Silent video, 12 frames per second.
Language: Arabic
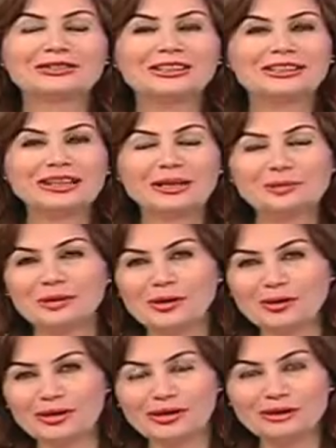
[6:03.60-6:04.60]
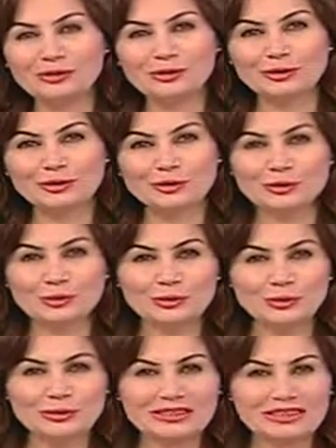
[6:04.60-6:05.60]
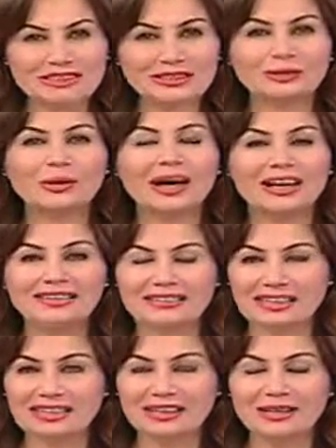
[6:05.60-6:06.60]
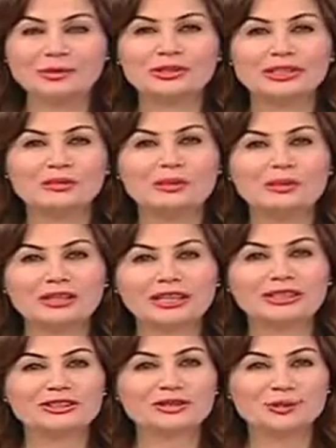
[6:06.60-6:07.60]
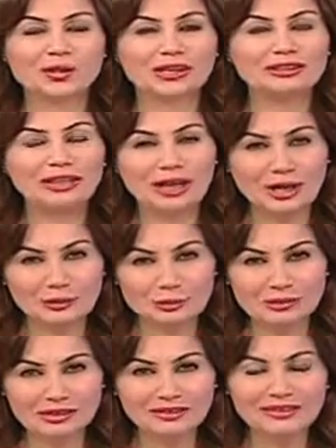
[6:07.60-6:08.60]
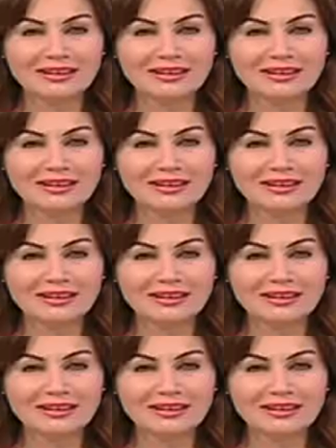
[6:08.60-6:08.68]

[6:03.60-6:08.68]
ضيفتنا اللي منورانا في الاستوديو الأستاذة ضحى حسين هي مصممة إكسسوارات العروسة